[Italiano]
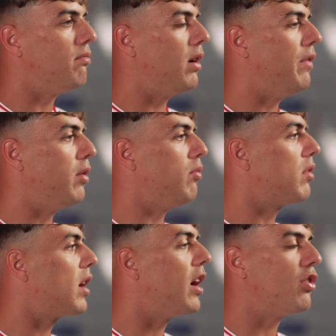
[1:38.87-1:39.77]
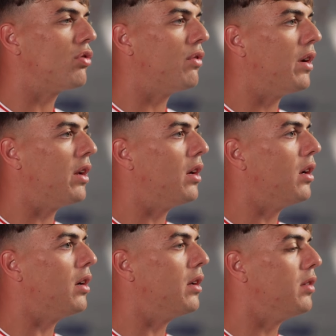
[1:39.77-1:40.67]
avere un rush o
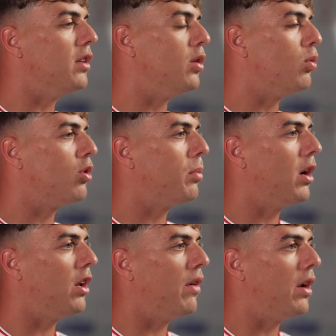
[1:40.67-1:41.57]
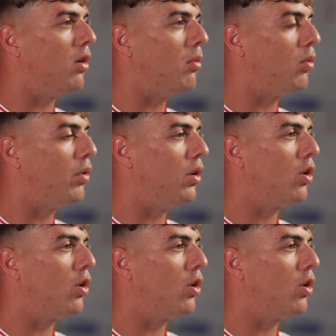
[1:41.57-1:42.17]
fare di tutto per arrivare comunque in